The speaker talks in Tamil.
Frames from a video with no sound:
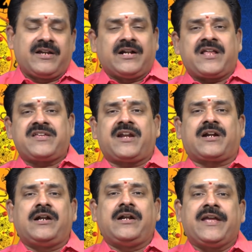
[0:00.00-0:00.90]

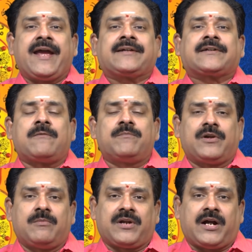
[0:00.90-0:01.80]
இளைஞர்கள் ஏற்றம்
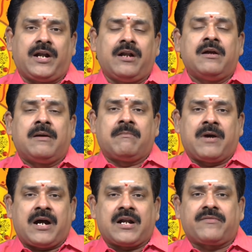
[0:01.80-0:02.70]
பெறும் நாள்
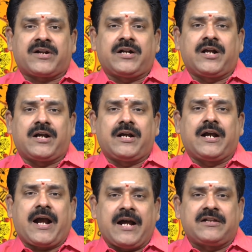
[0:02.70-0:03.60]
மாணவர்களுக்கு
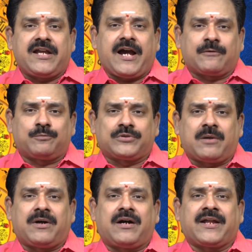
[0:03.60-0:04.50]
அதி
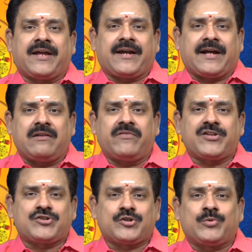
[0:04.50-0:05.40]
அற்புதமான கல்வி
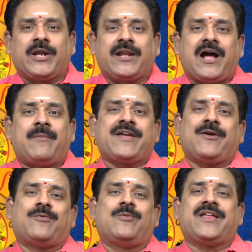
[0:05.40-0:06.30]
சூழல்
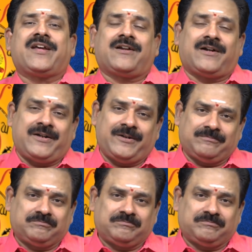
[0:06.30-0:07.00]
அமையக்கூடிய நாள்